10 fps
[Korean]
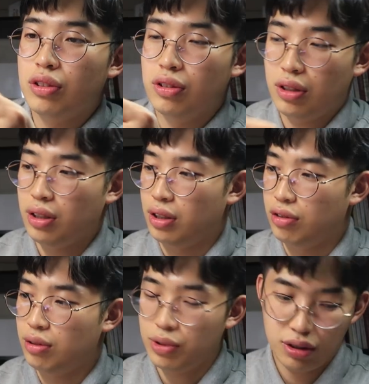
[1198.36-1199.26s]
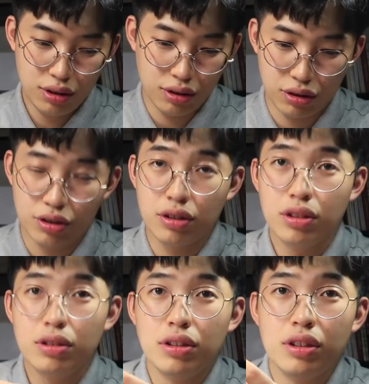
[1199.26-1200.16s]
있는데 열면은
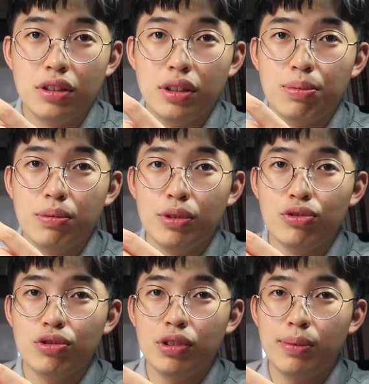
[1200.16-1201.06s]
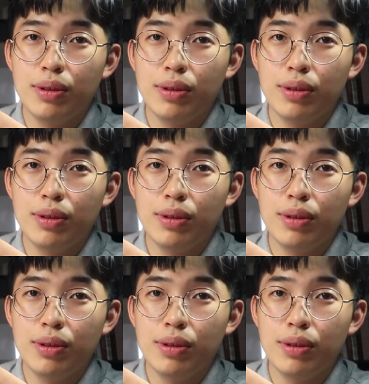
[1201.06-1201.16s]
이게 보면 누가